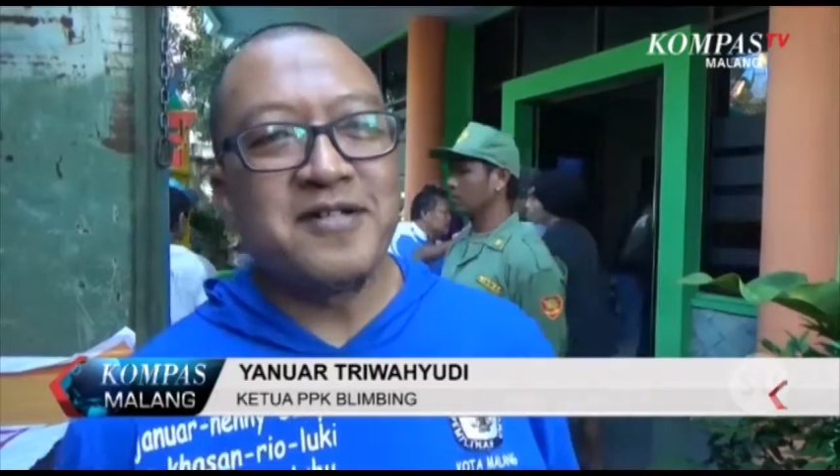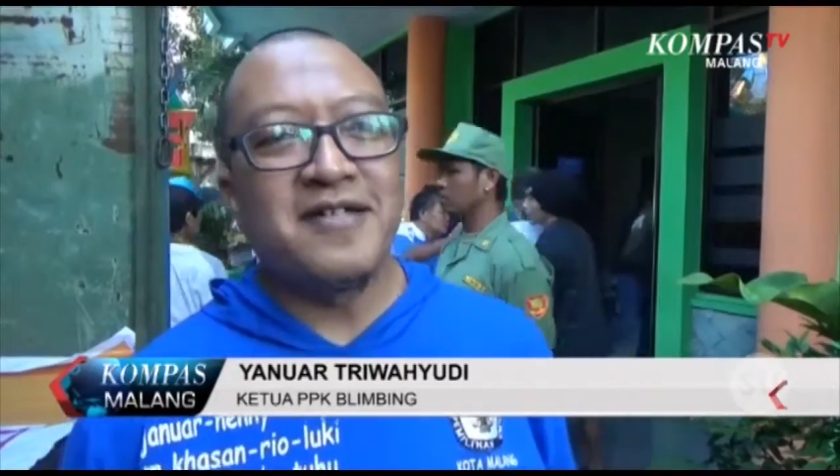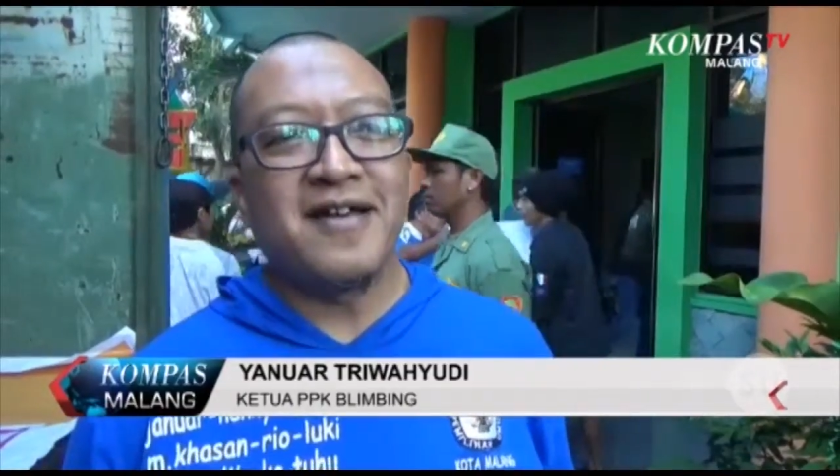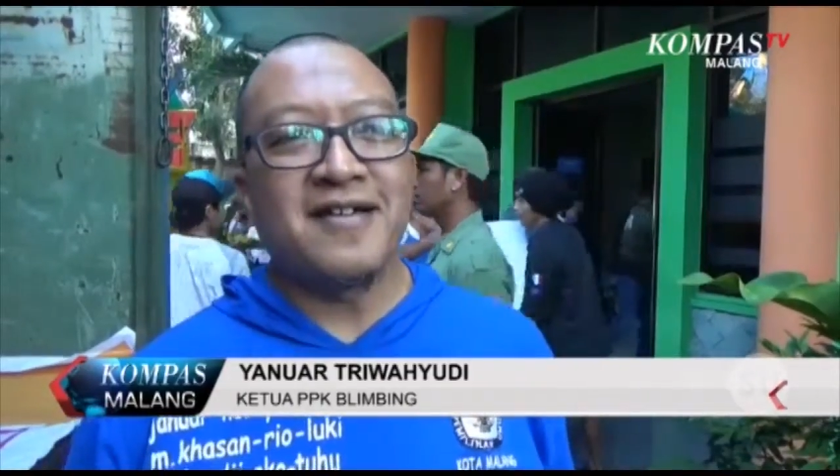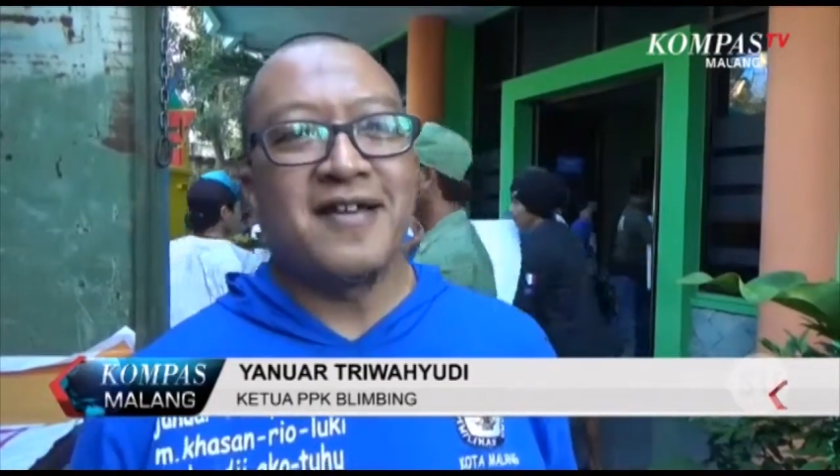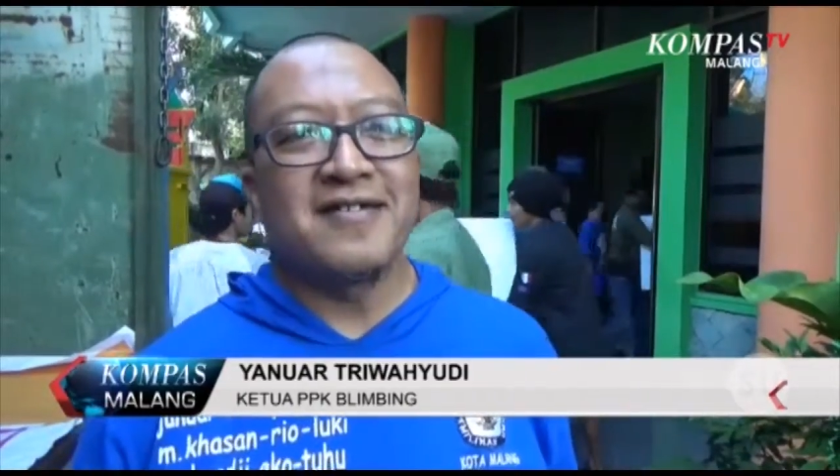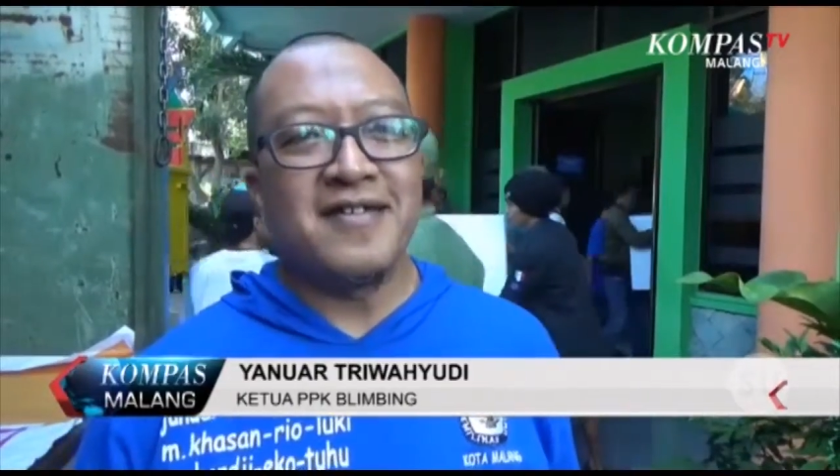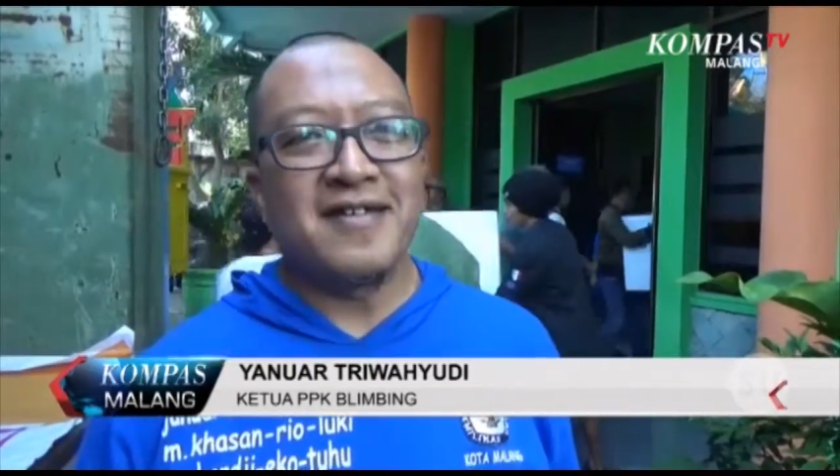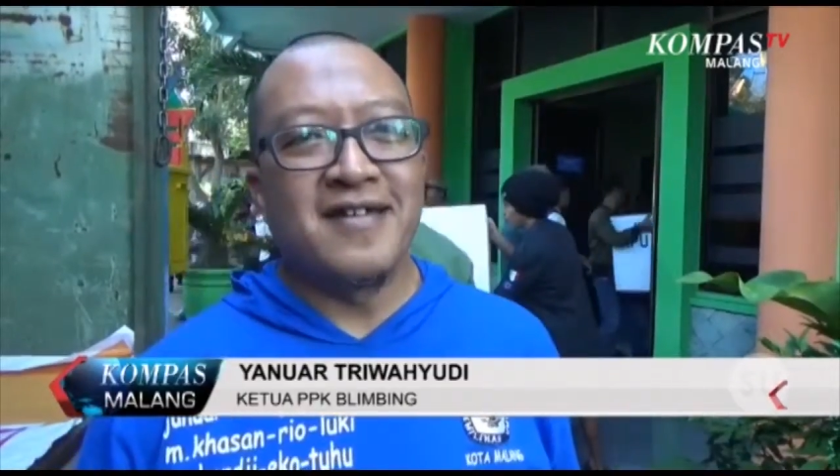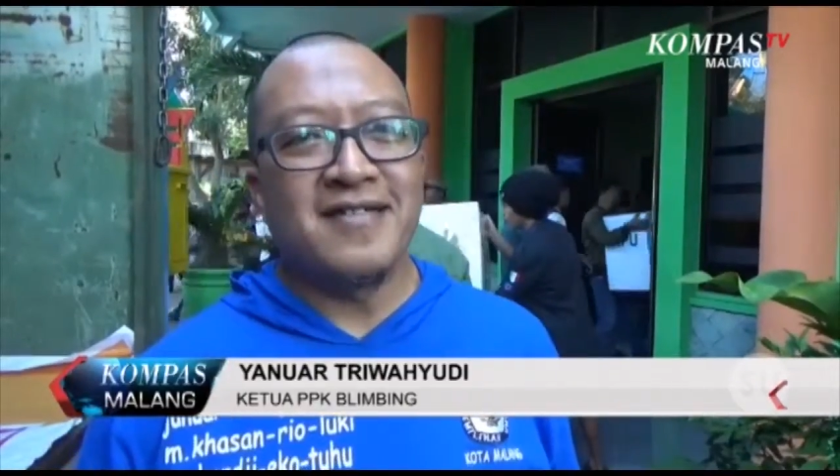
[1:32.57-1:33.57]
Kita kasih
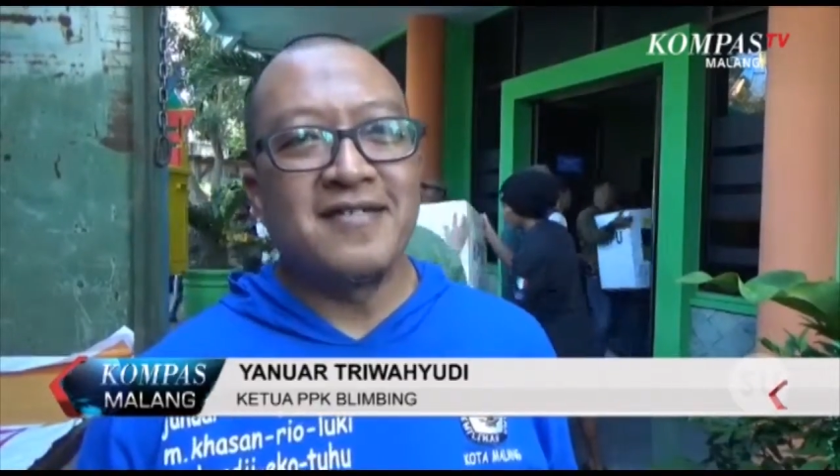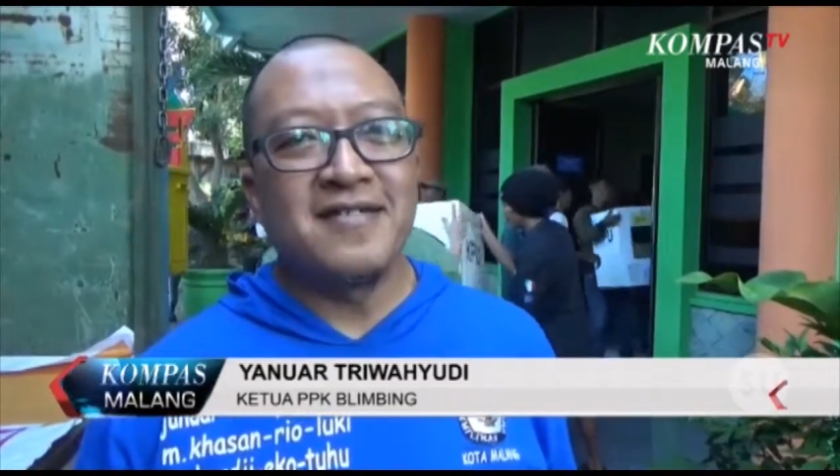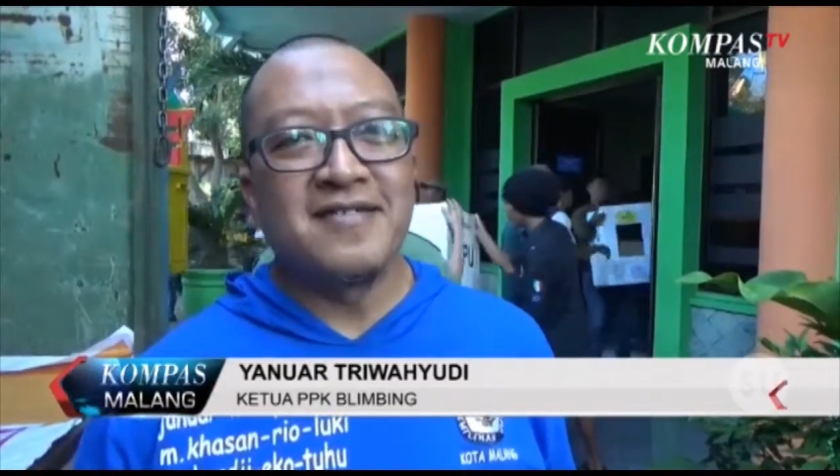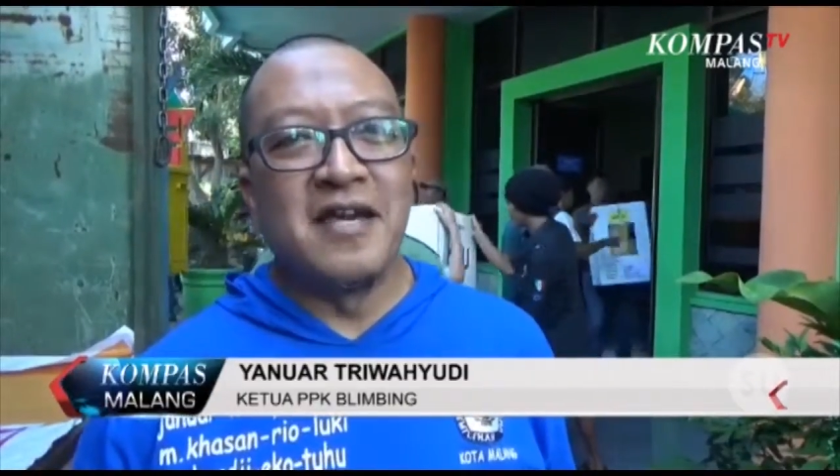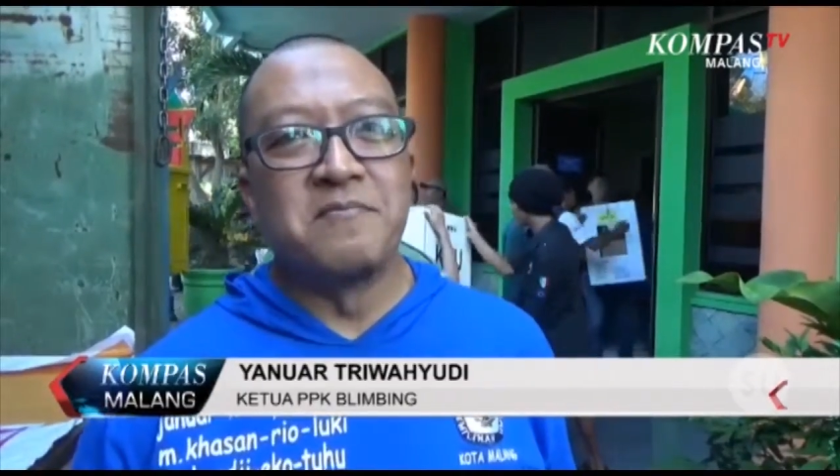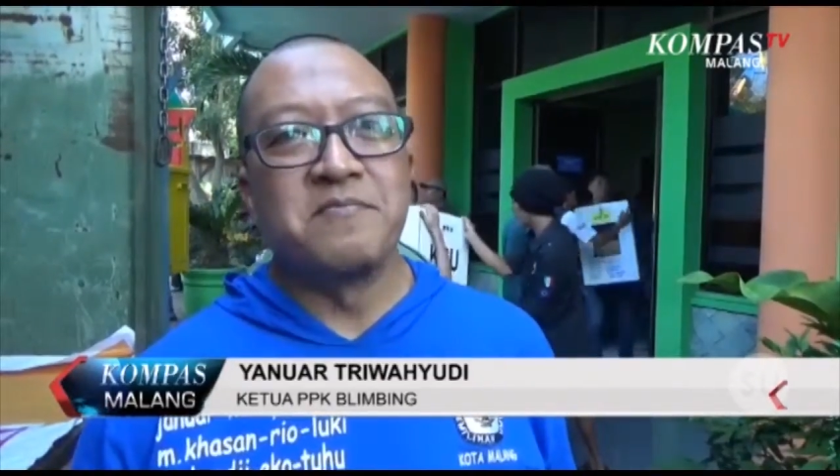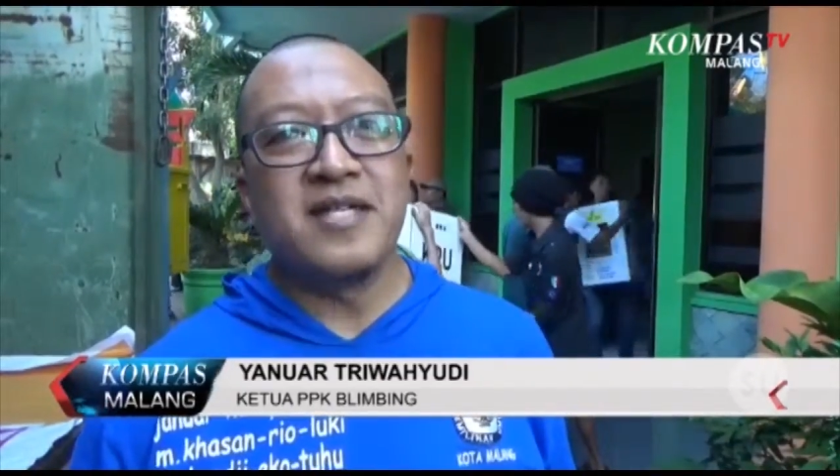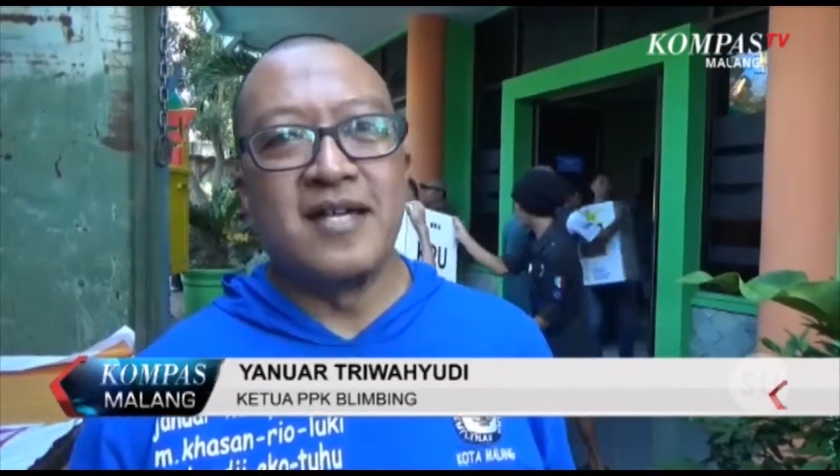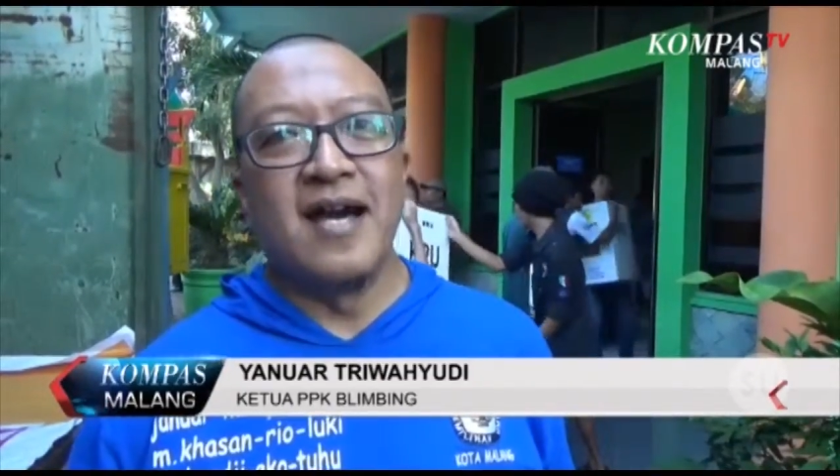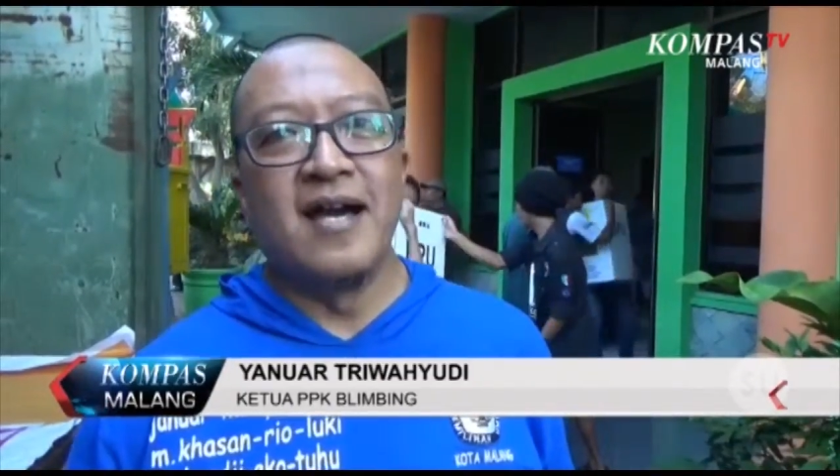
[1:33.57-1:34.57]
target jam
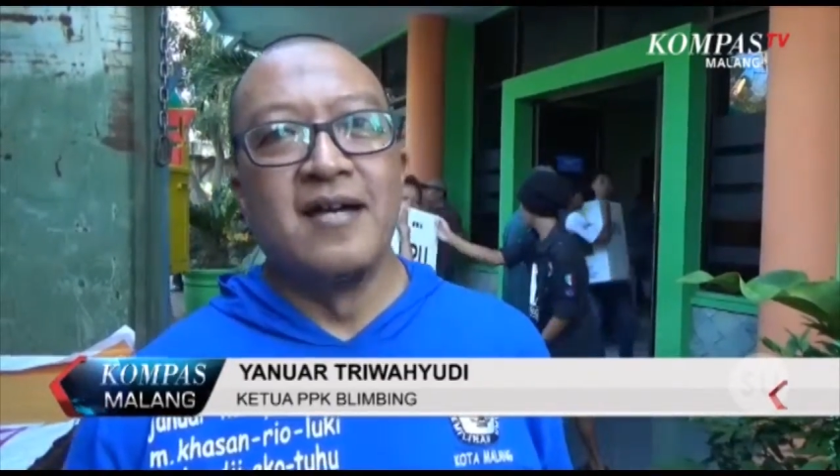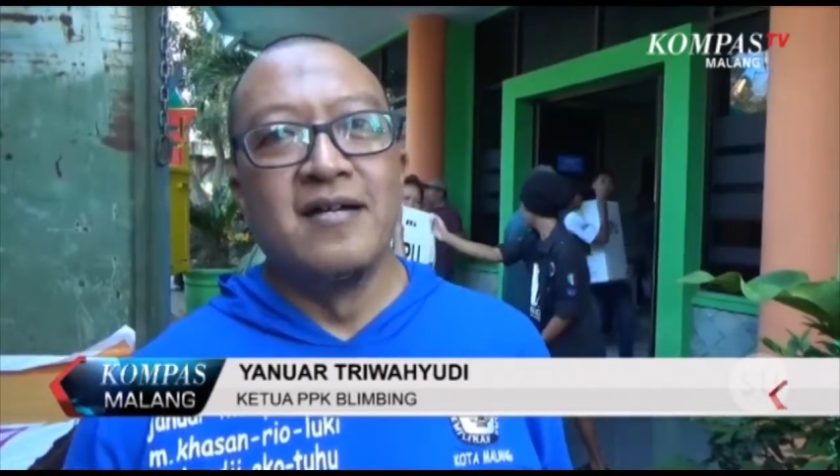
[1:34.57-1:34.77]
3.